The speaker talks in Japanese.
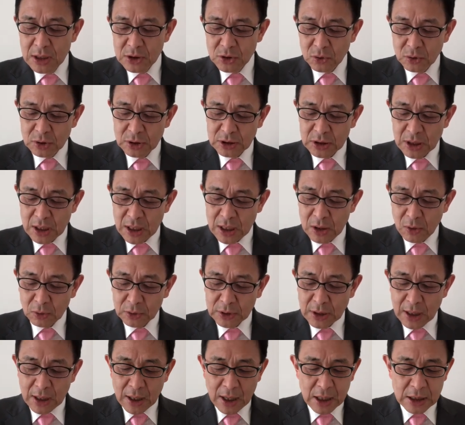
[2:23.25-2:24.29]
そしてお
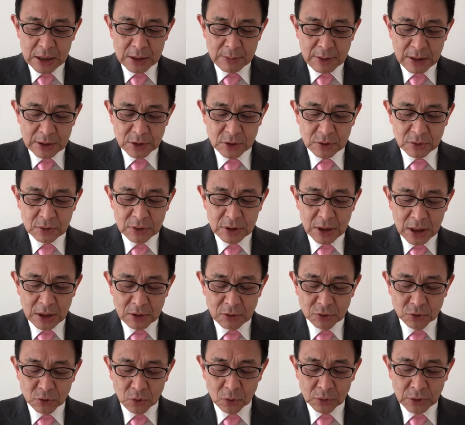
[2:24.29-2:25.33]
互いに満足でき
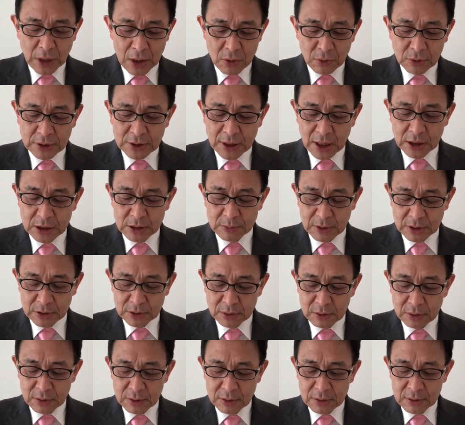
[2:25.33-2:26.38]
る状態を期待しま
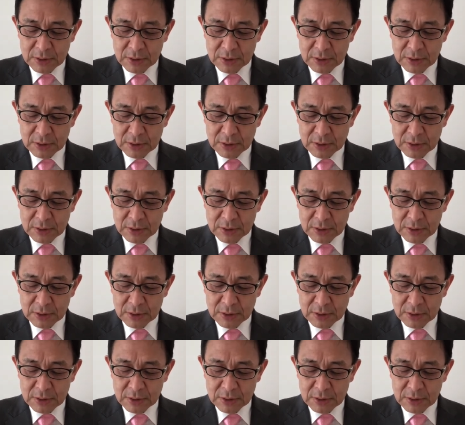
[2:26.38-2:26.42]
しょう